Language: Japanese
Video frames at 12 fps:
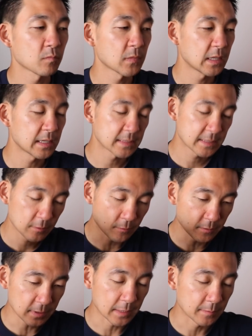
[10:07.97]
で、
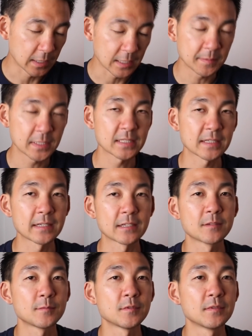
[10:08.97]
今回もありましたけれ
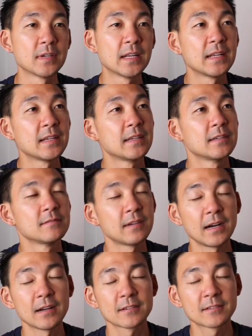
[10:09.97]
ども、うわ、
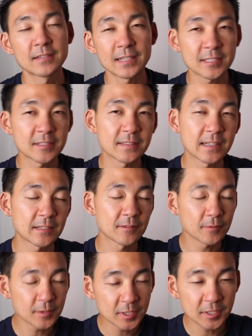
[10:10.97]
クラッシュがある、
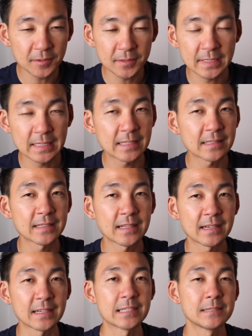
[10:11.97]
どうしようってなった
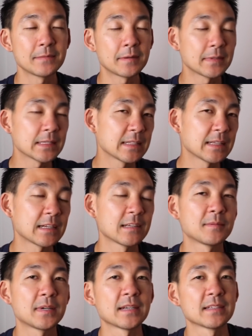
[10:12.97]
ら、今までであれ
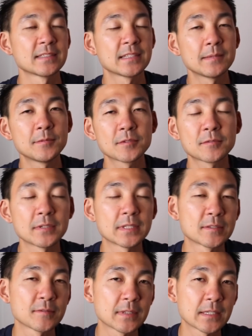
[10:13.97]
ばステーブルコインっ
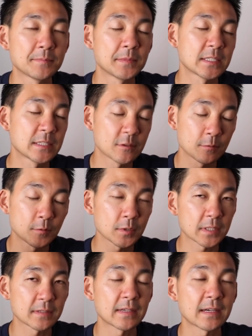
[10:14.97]
てそんなに市場も大
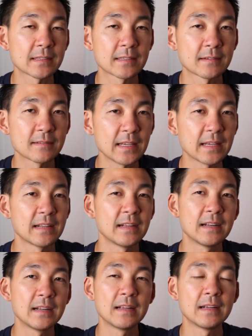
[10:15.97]
きくなかったので、
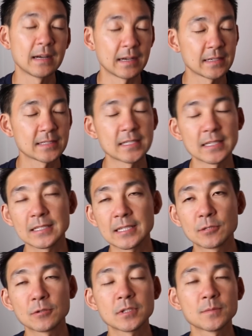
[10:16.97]
あ、じゃあ一
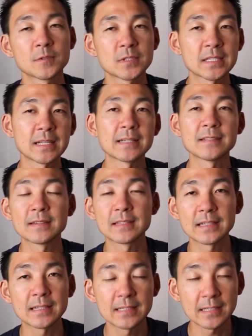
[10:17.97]
旦ドルに戻さないといけ
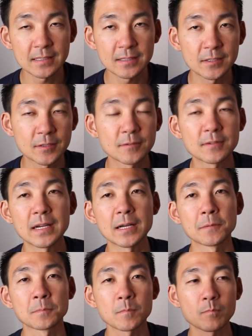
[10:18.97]
ないねっていうの
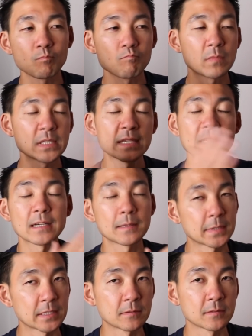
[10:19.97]
が、まあ、前回っ
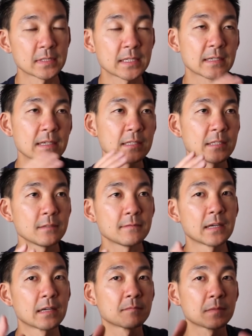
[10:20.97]
ていうの
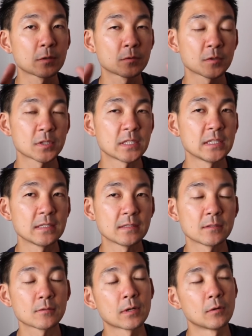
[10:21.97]
は、まあ、今年
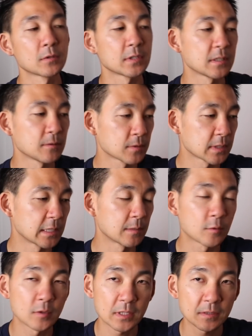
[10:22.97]
とか起きている
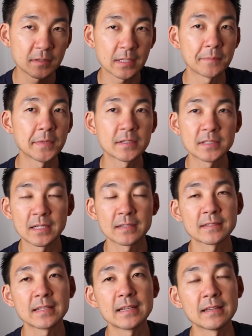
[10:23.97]
暴落のタイミングじゃな
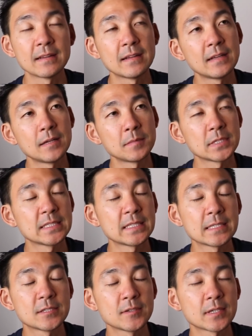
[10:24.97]
くて、
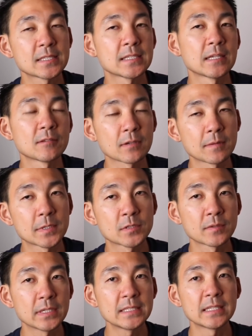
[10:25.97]
2018年とか、まあ、
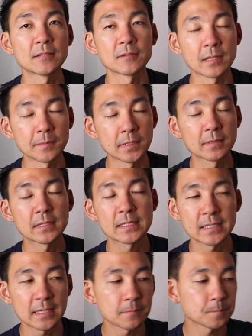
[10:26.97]
それ以前のタイミングで
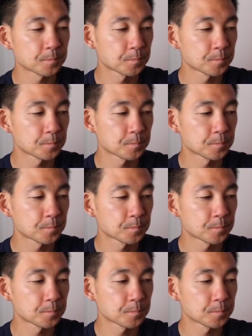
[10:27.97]
すね。